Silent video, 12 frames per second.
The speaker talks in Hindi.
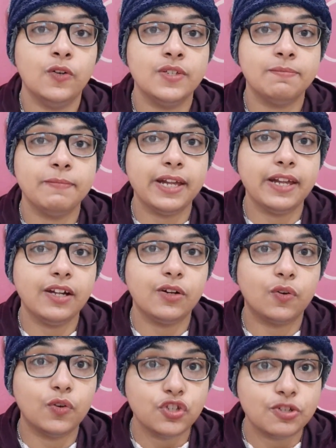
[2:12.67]
उसमें
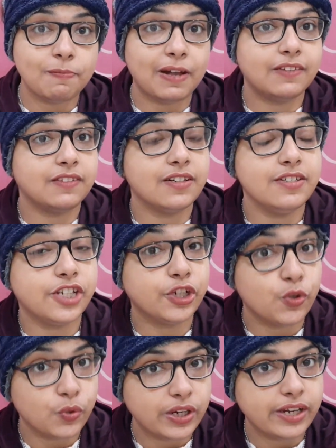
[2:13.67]
कुछ मात्रा
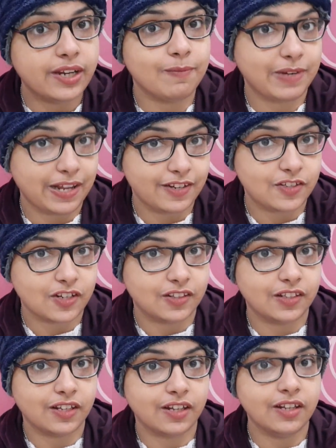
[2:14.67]
चिकोरी की मिलाई
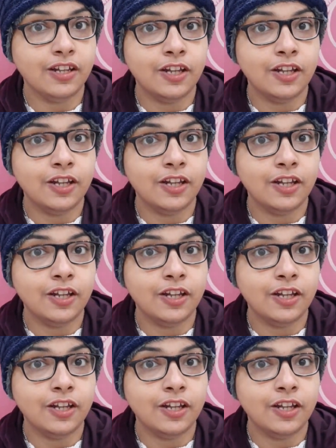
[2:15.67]
जाती है